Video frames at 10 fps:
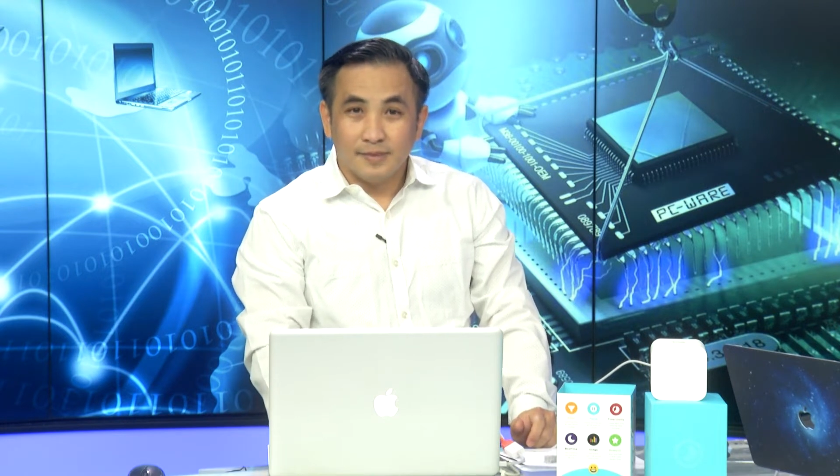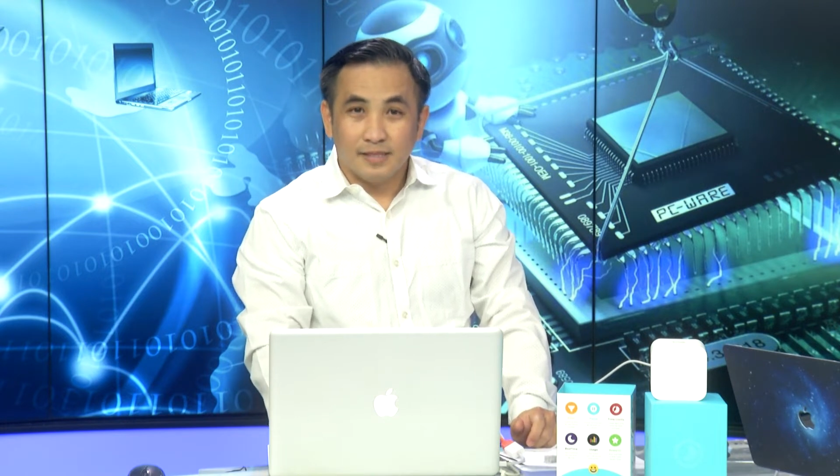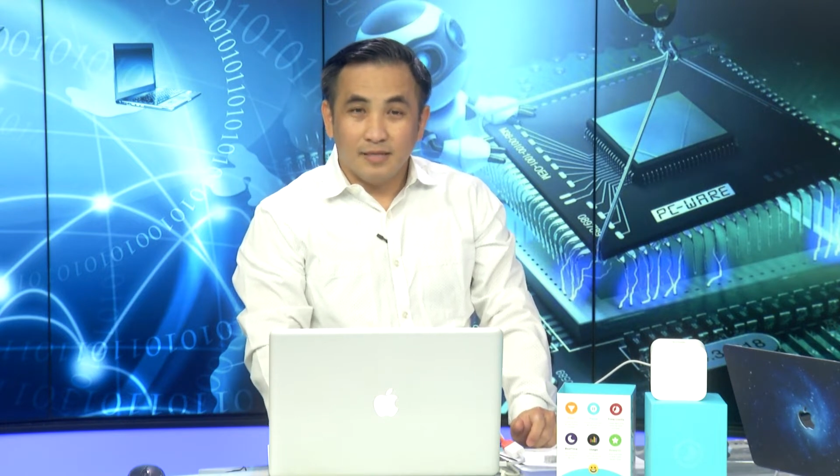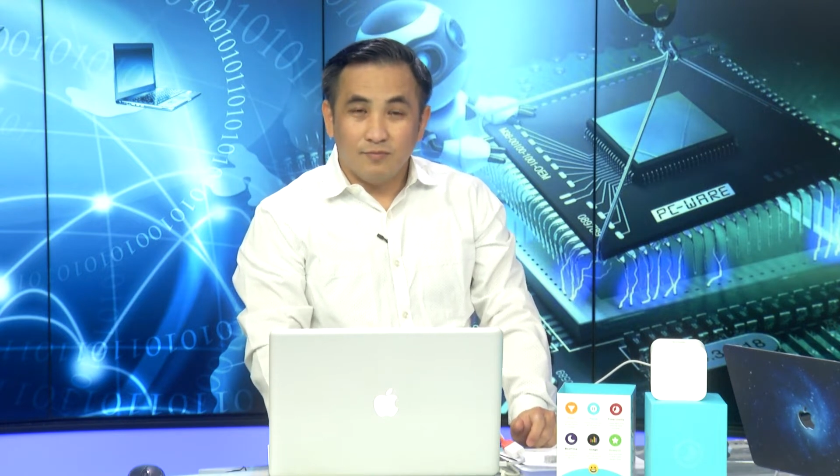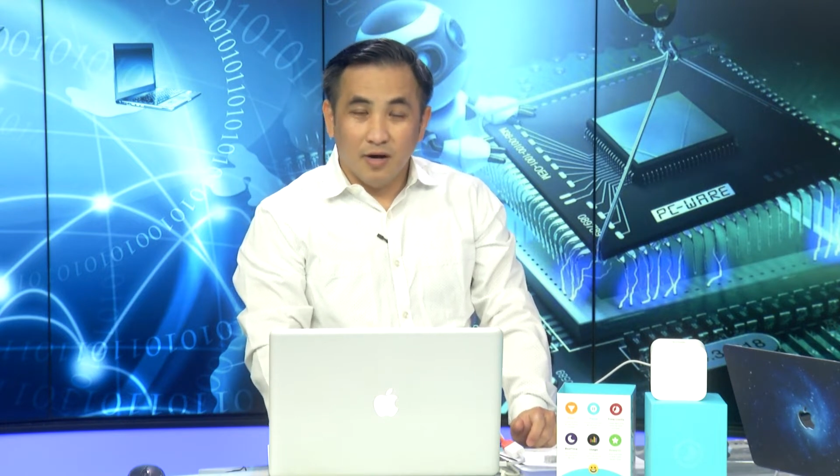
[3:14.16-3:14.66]

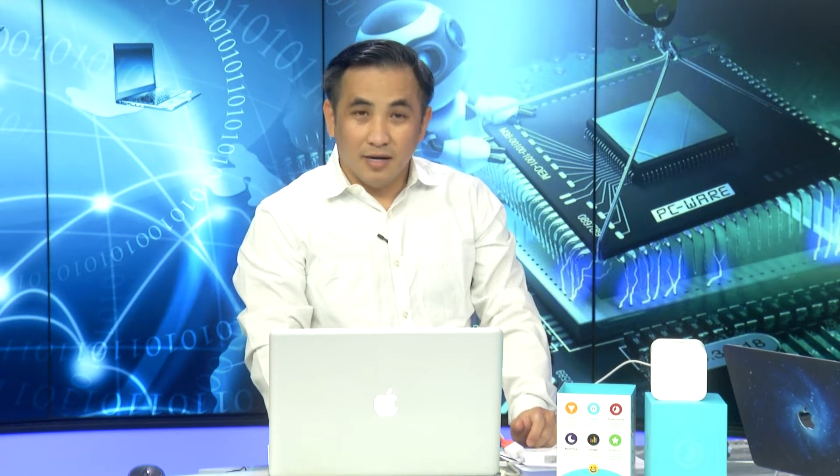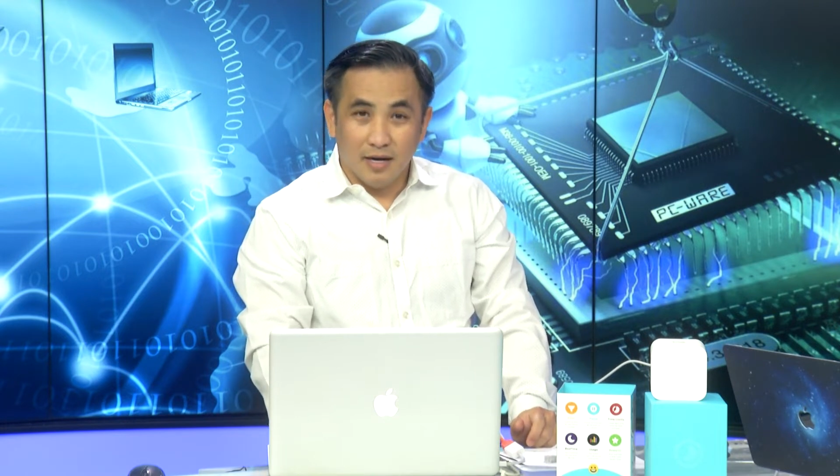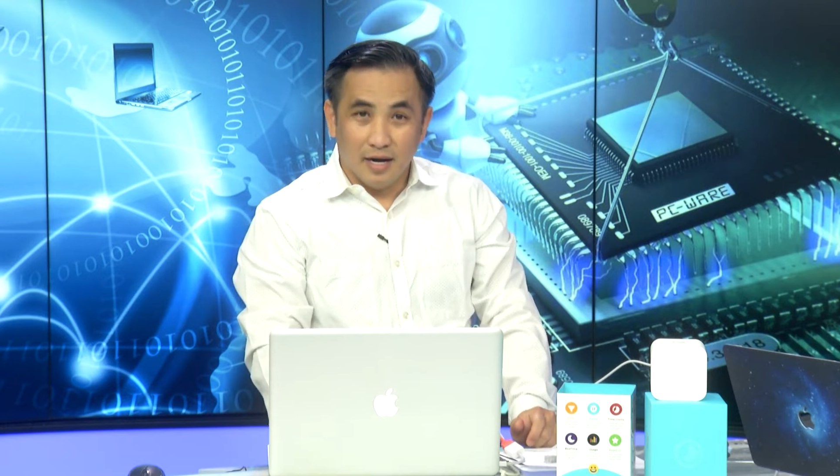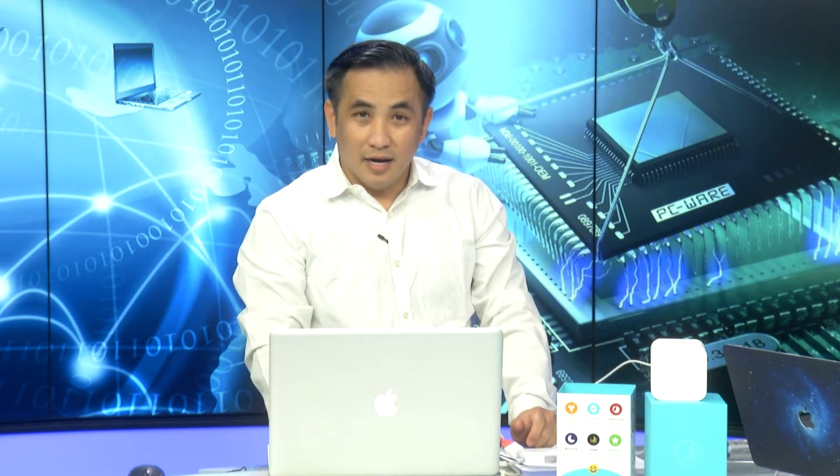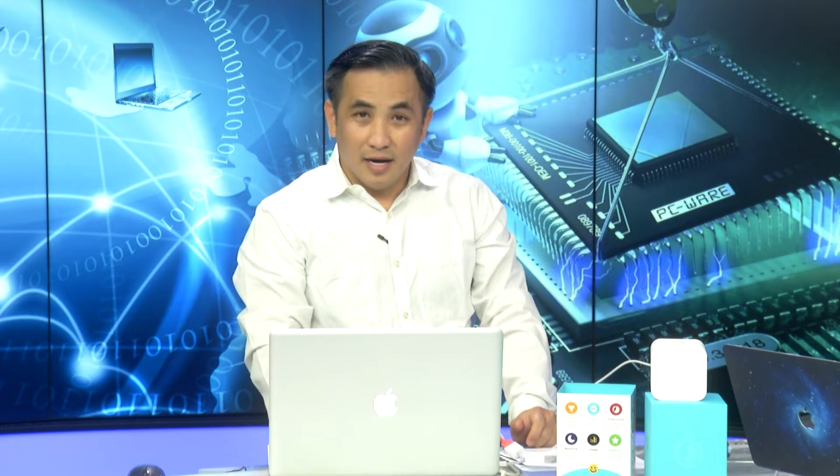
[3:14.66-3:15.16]
cái phần
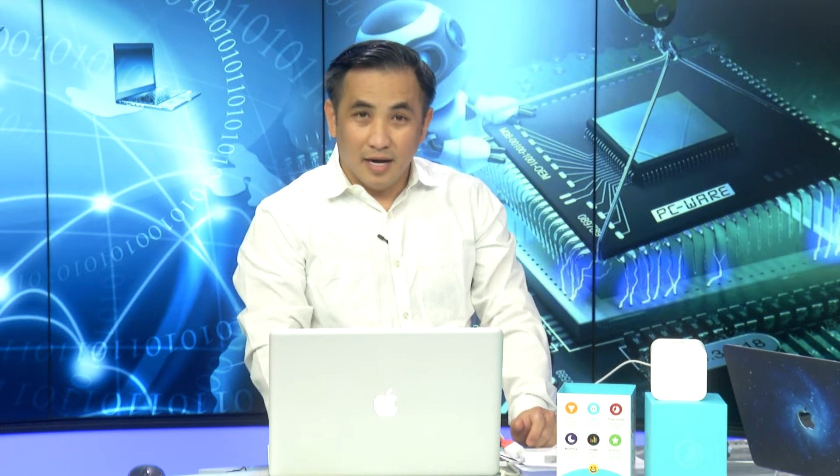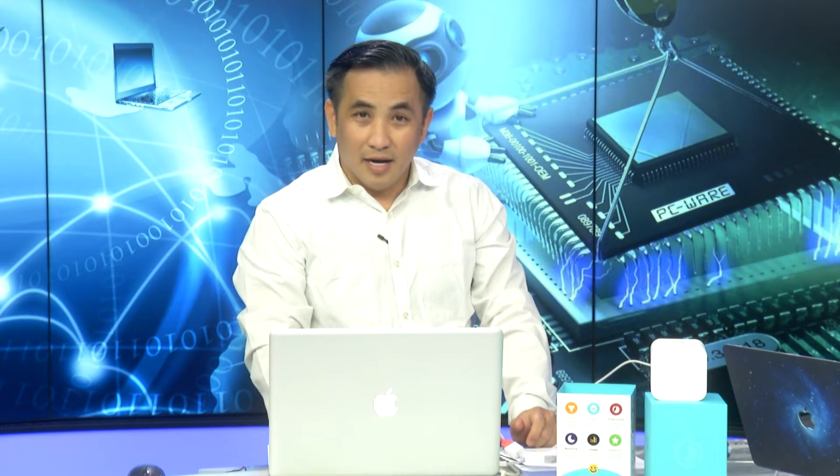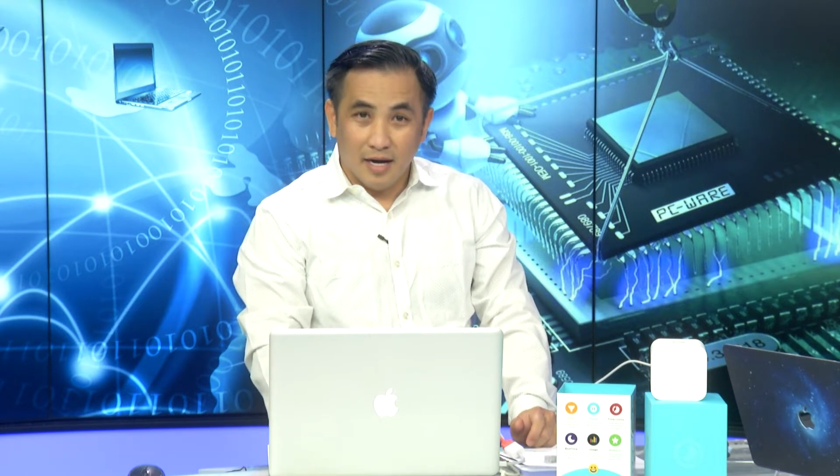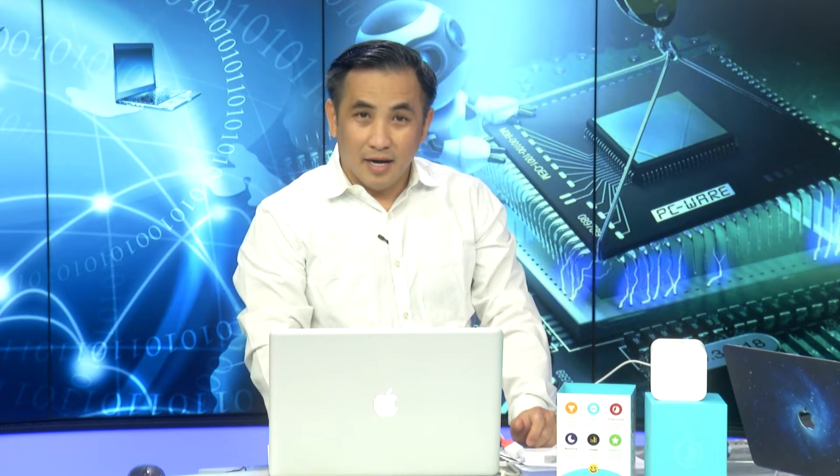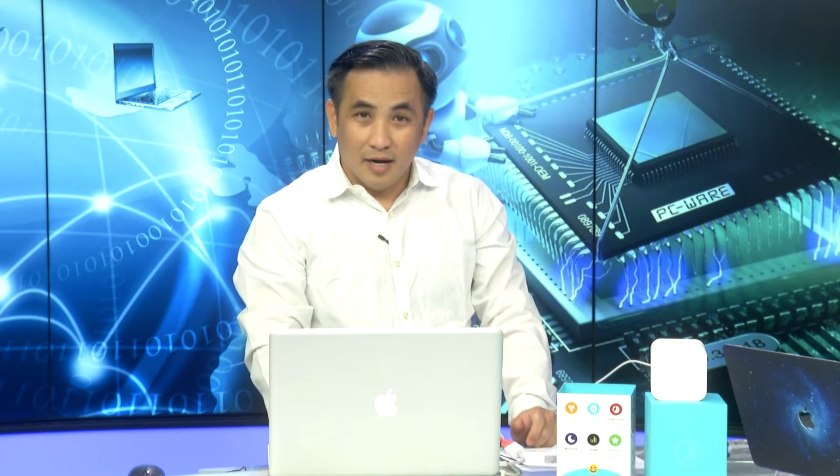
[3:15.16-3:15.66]
à,
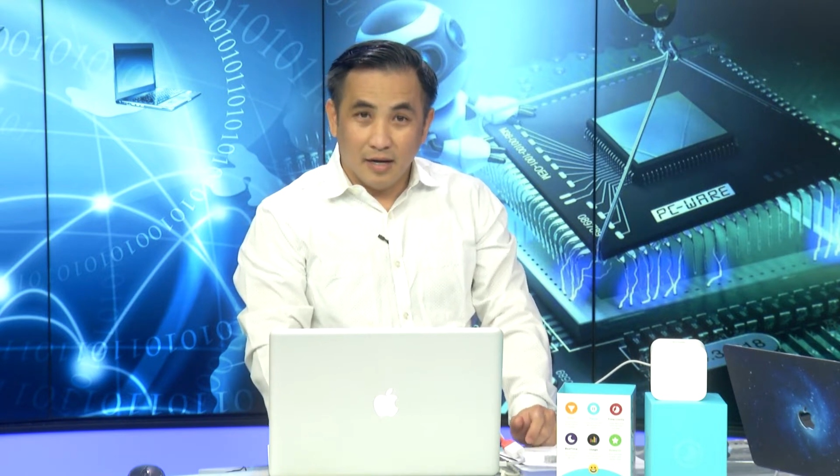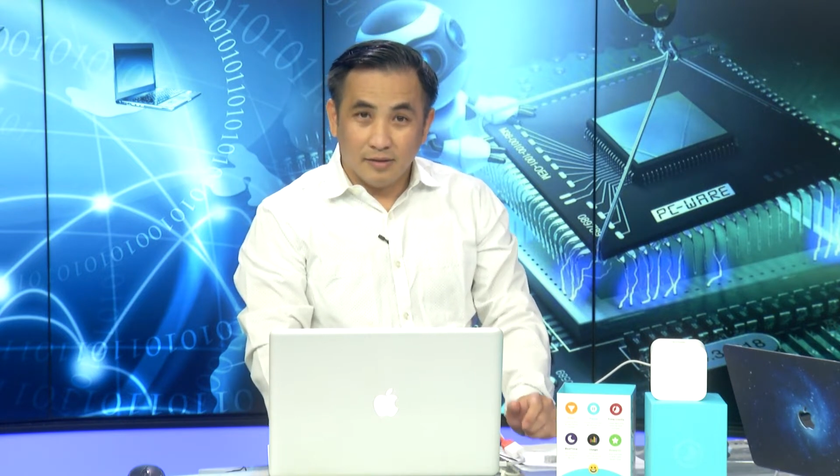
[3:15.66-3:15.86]
à,